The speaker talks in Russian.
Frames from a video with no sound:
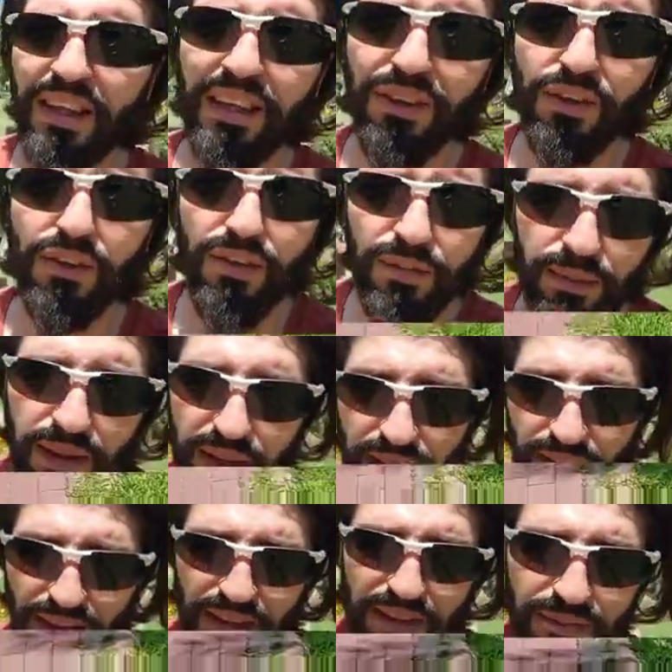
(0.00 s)
Короче,
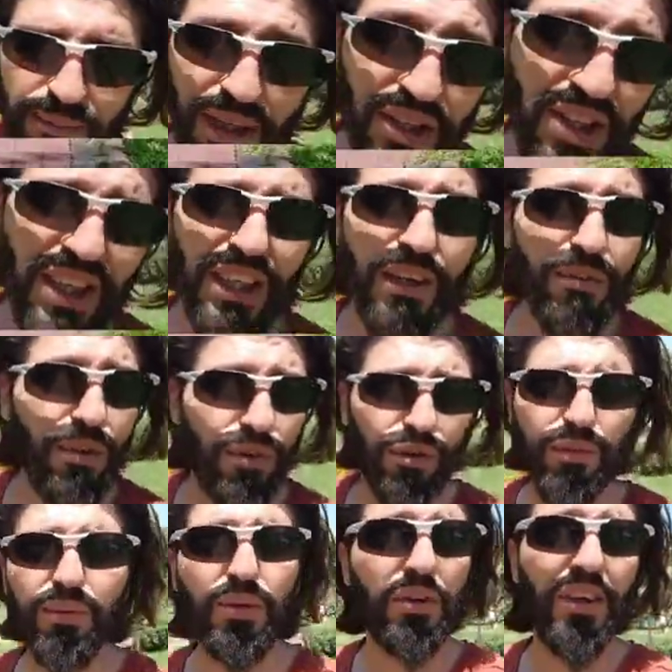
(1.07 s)
э, мошенников
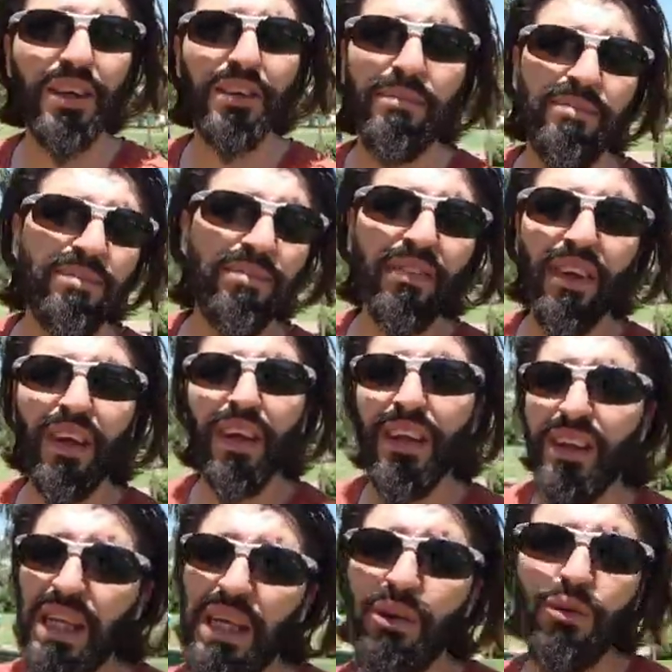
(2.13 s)
тоже много
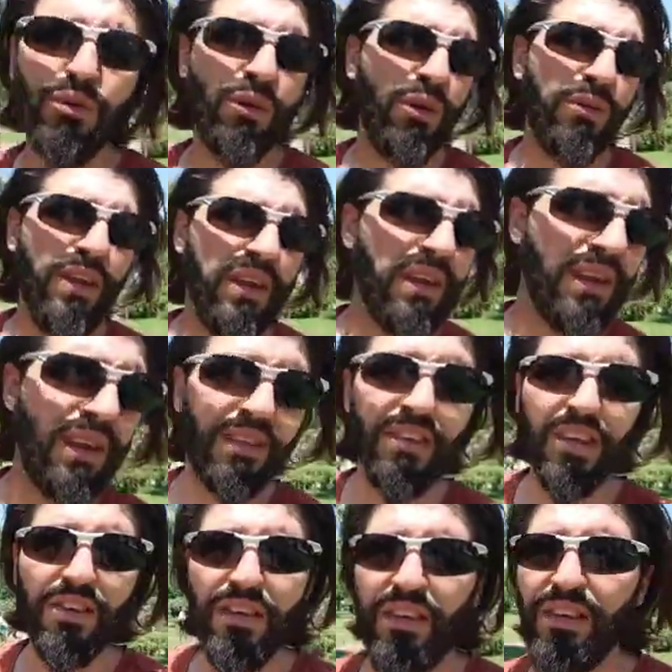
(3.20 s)
дают слово, не
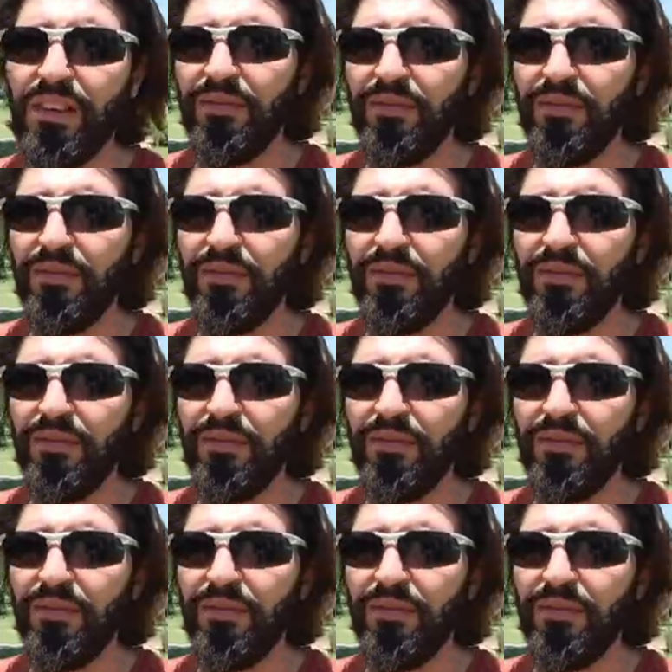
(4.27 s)
держат.